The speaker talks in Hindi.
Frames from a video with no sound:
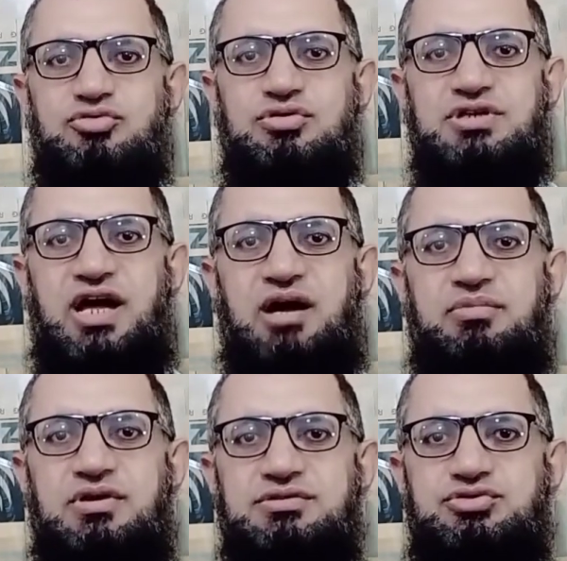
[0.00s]
तो
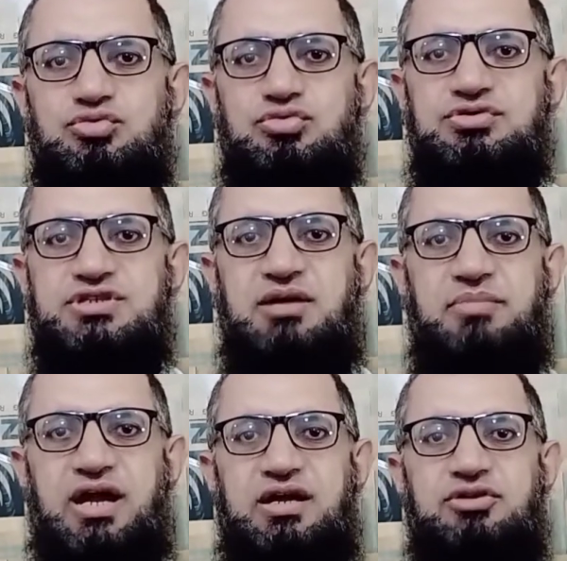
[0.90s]
जनाब सूट से
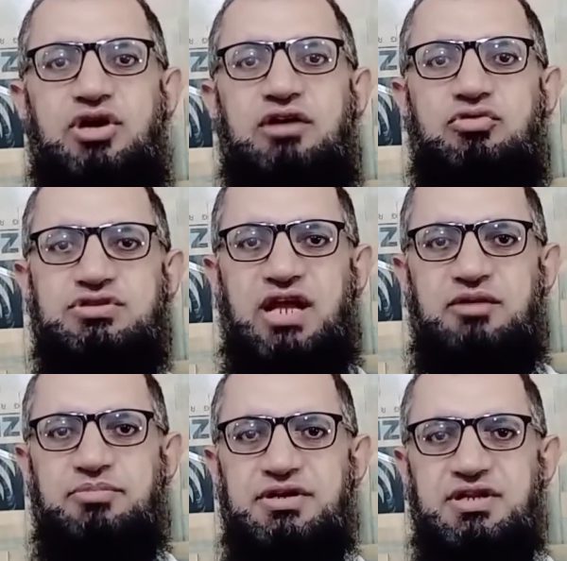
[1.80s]
महंगी जो है वो
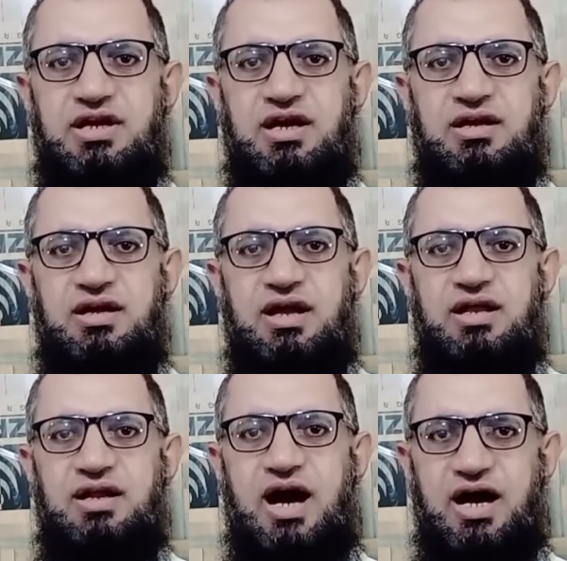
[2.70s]
सिलाई पड़ती है
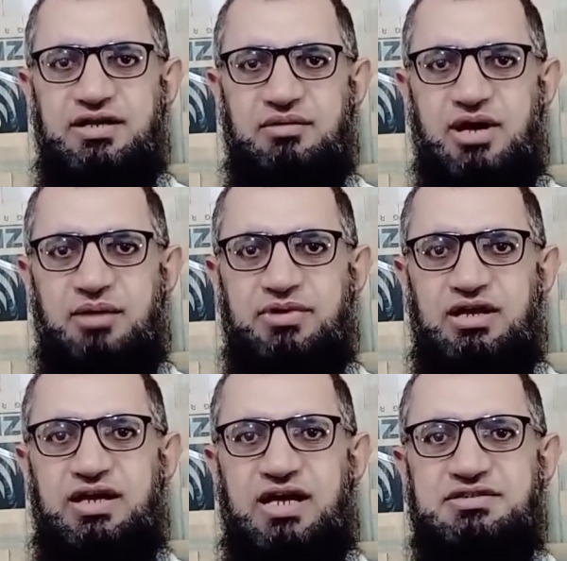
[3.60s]
आज हम आपके
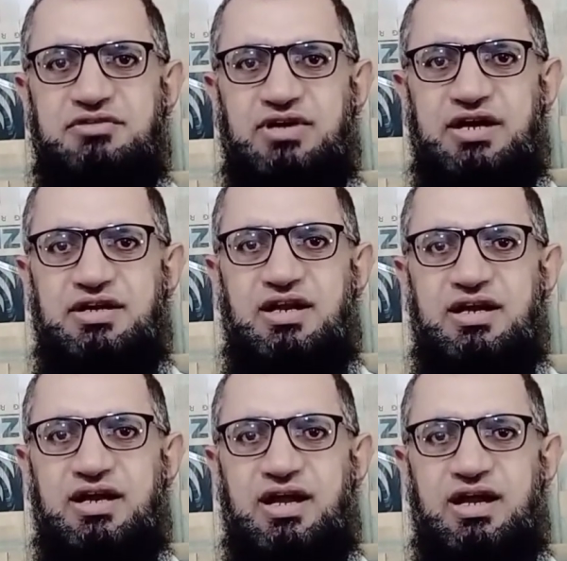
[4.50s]
लिए ऐसी वैरायटी
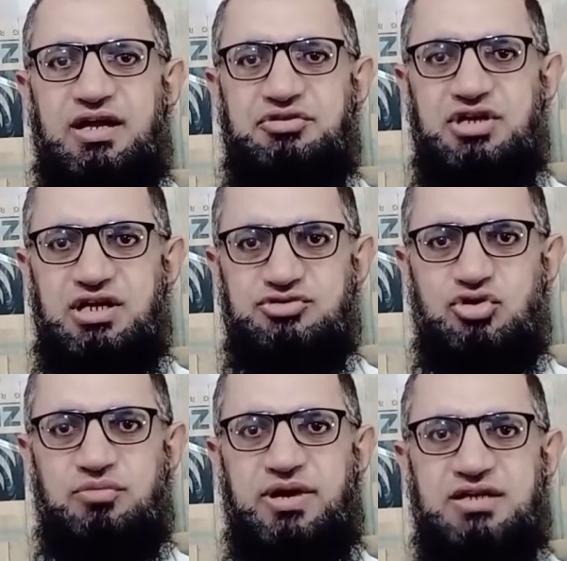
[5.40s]
लेके आए हैं तीन
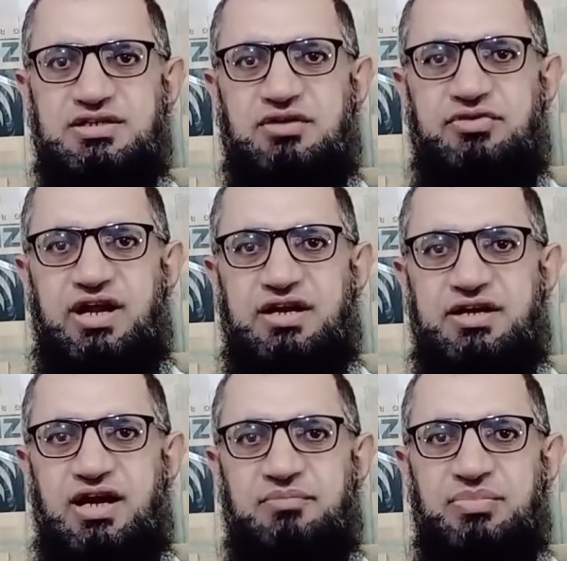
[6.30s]
सौ रुपया सिर्फ
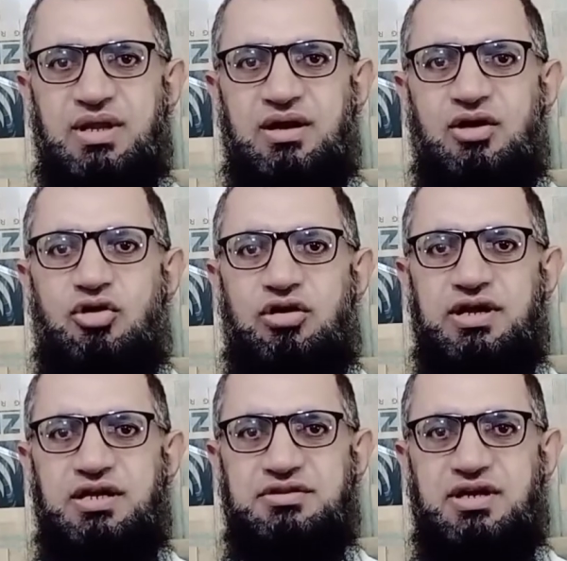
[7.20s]
रेट है और
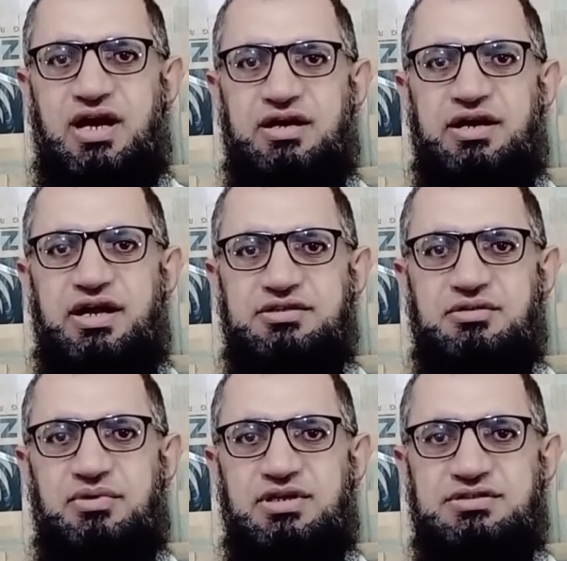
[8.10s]
इतना रेट
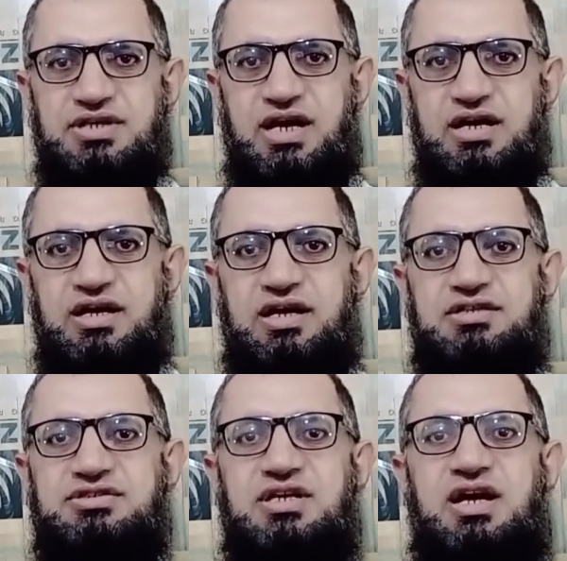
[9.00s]
ज़बरदस्त है कि
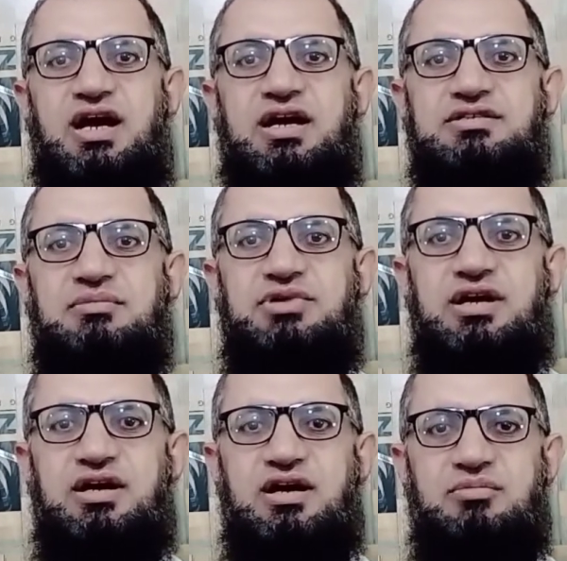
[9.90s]
इससे आगे
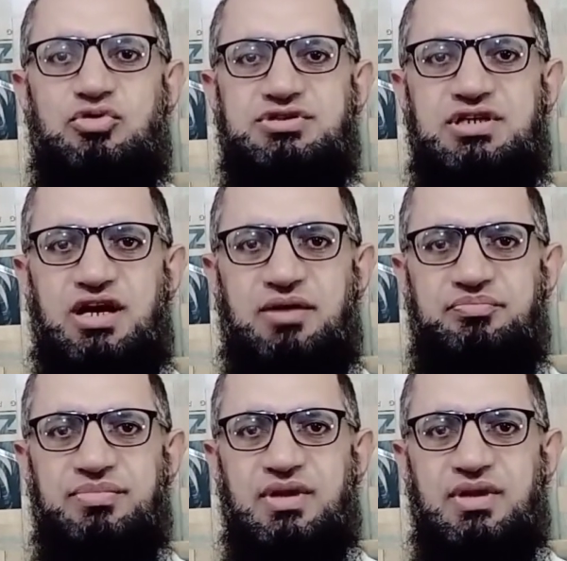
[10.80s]
समझें कि खामोशी है